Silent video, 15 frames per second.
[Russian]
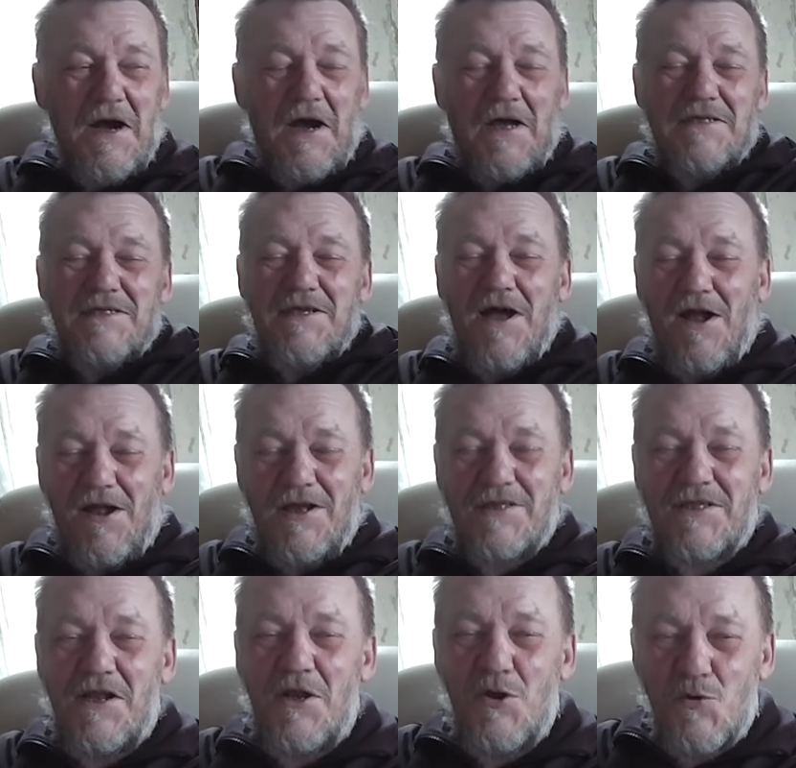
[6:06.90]
хазары
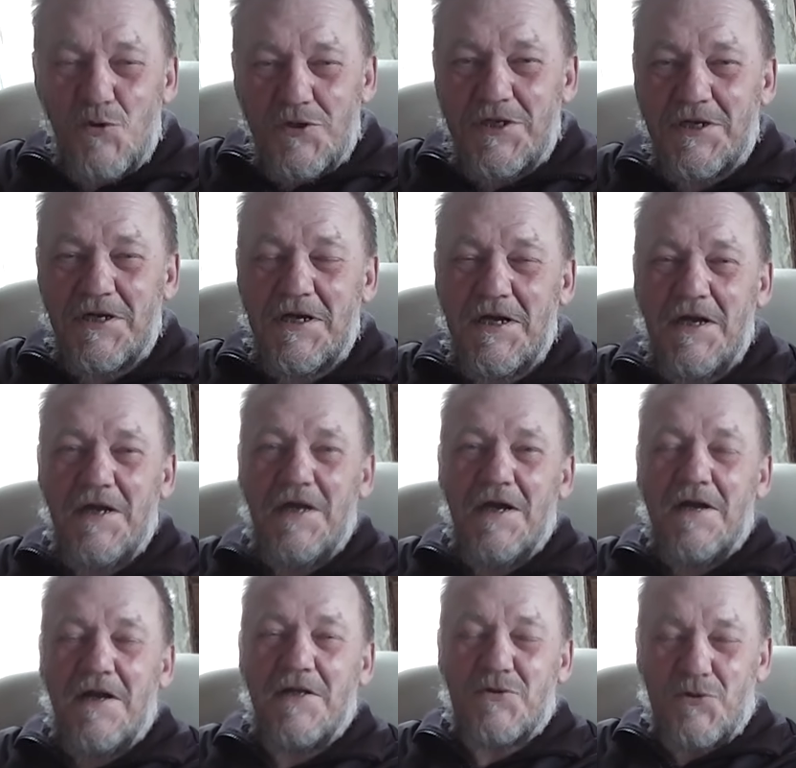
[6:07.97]
это люди,
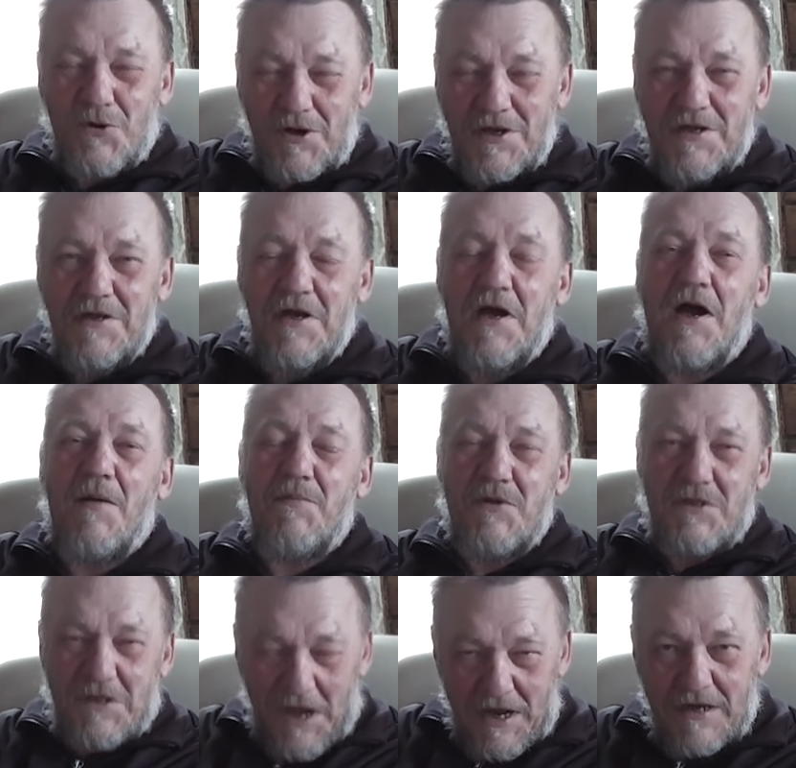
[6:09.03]
которые
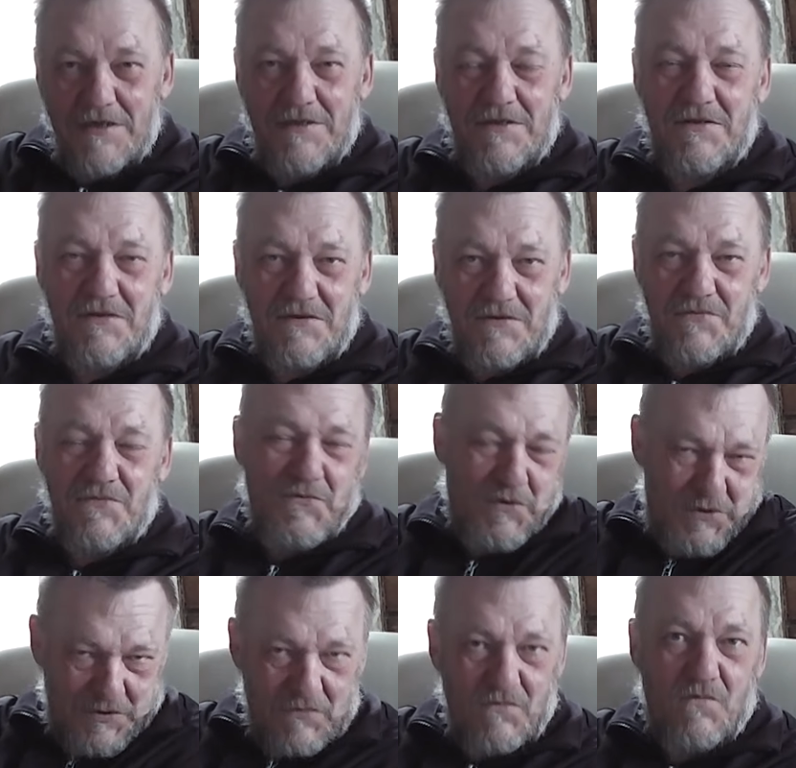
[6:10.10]
обитали ну,
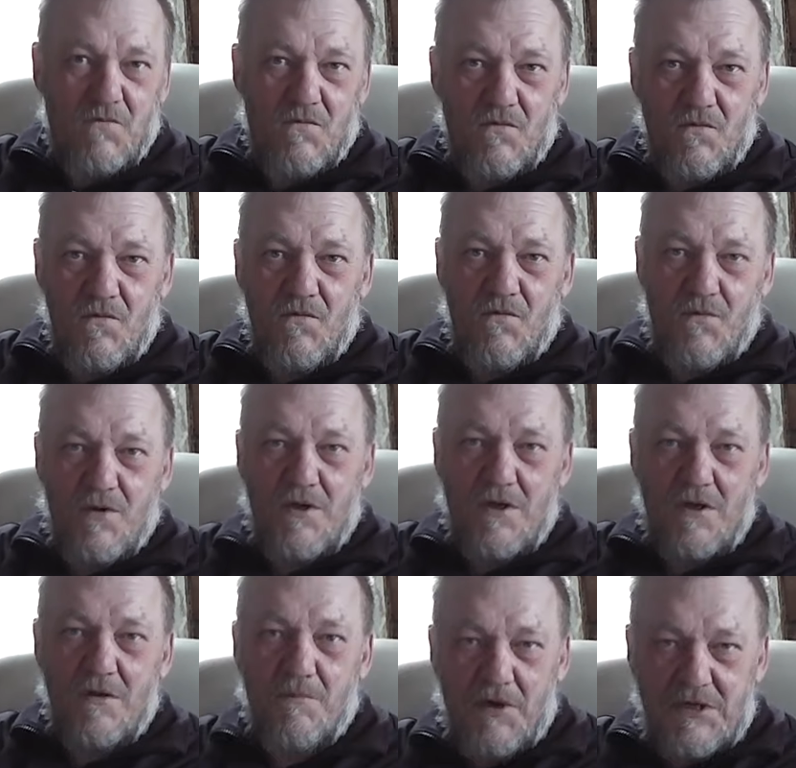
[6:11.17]
вот
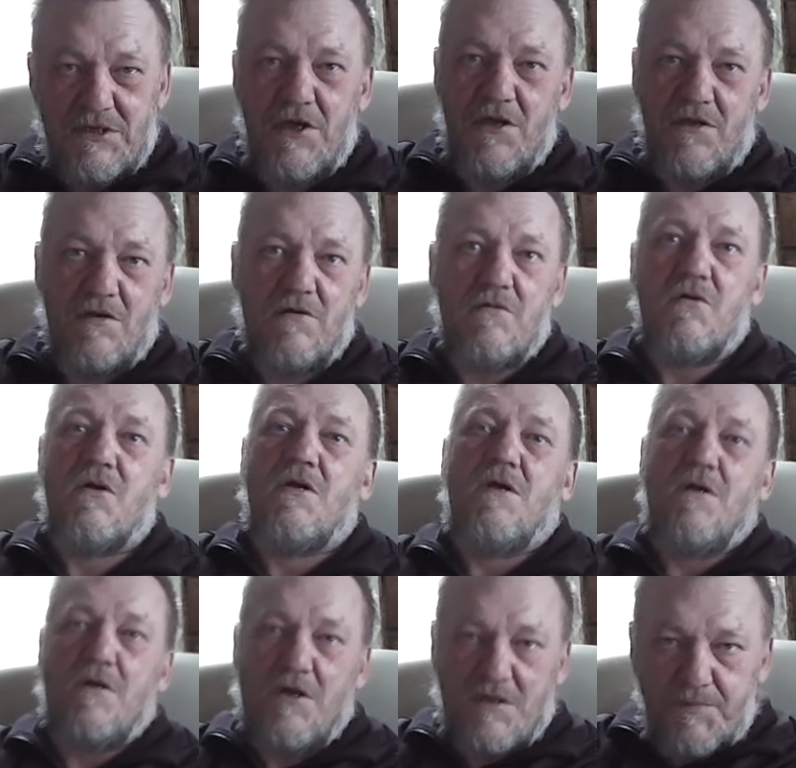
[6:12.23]
в бассейне
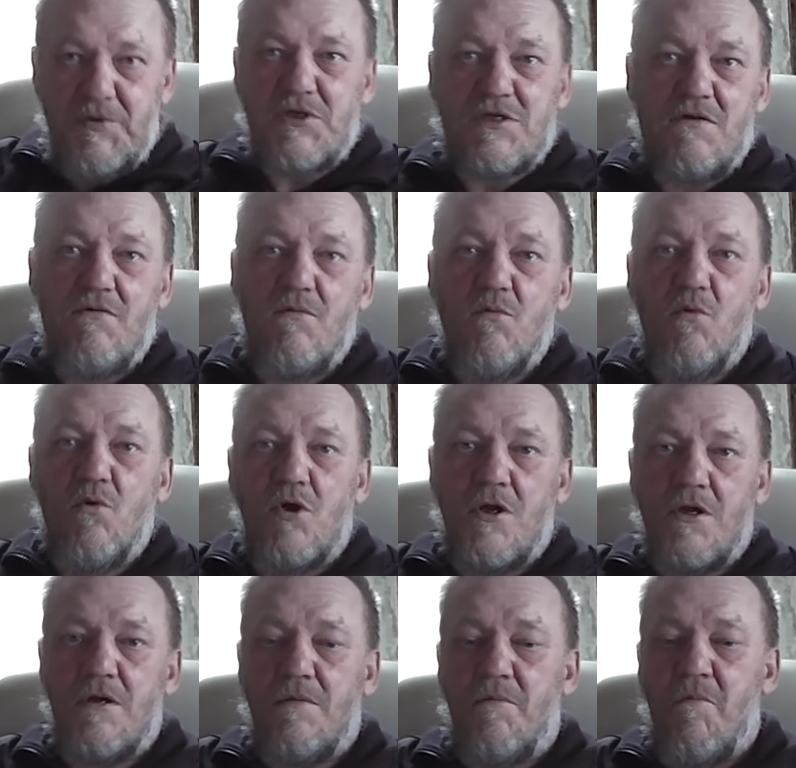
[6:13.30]
Каспийского Как
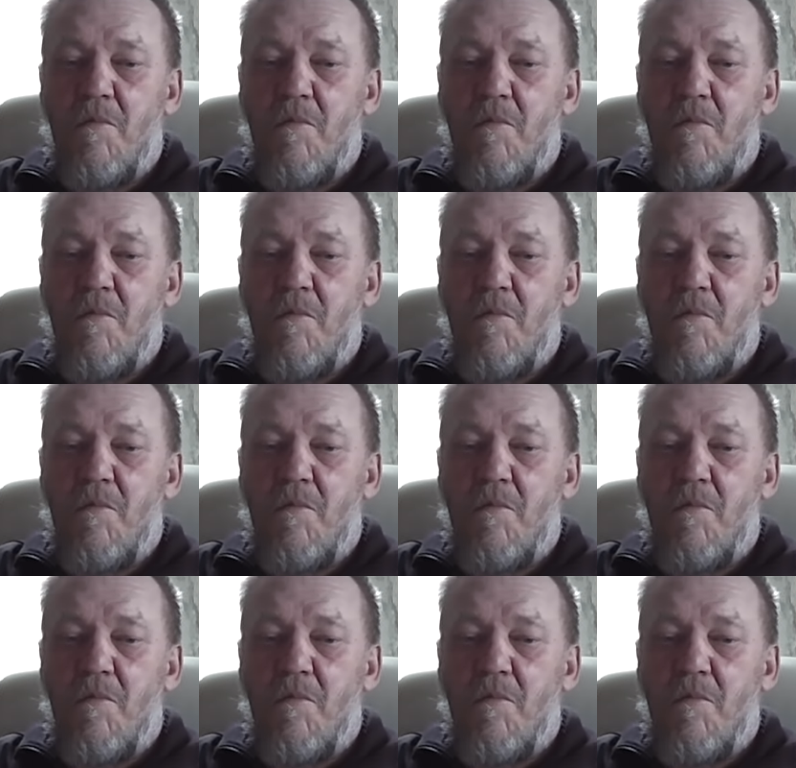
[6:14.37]
черноморцы,